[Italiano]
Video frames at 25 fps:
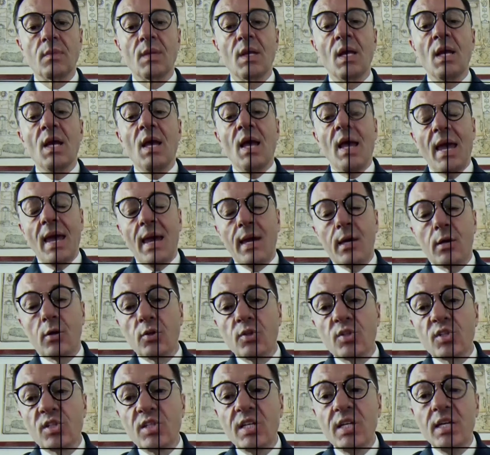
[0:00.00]
E
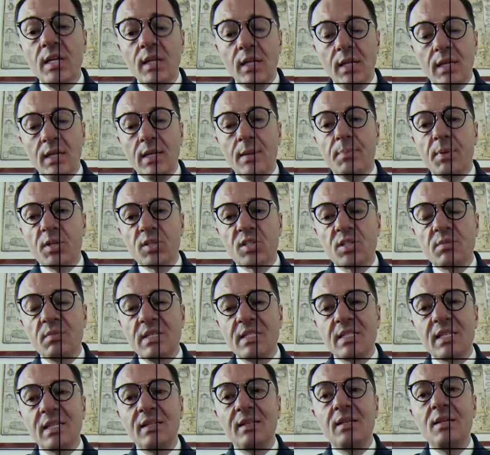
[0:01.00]
così le prossime
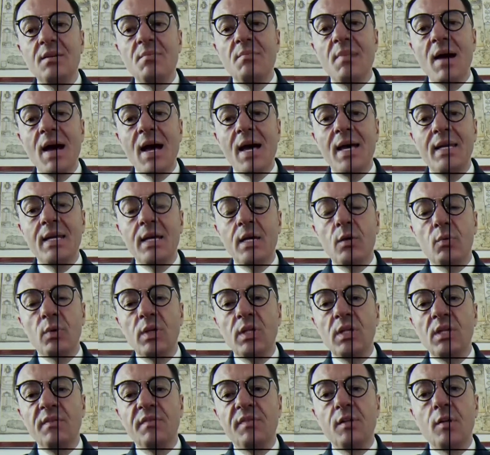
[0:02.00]
settimane, quindi
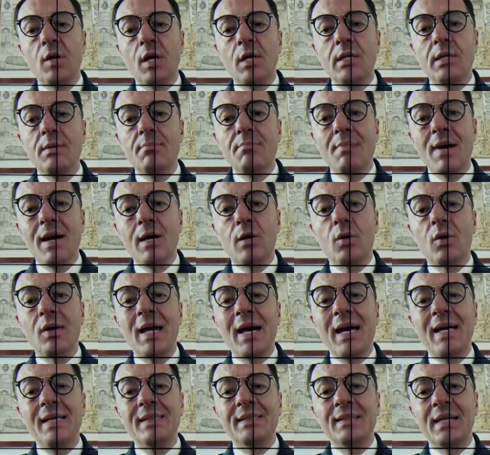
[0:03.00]
fino
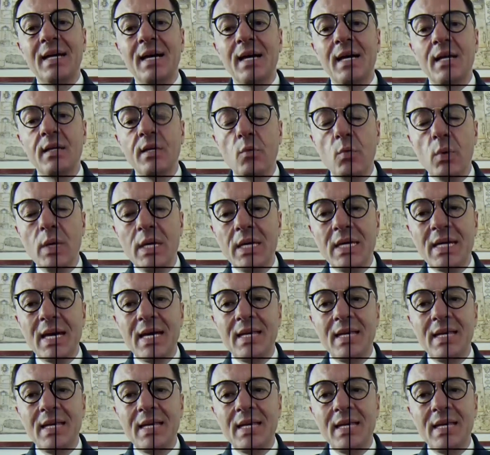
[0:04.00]
all'Immacolata, i weekend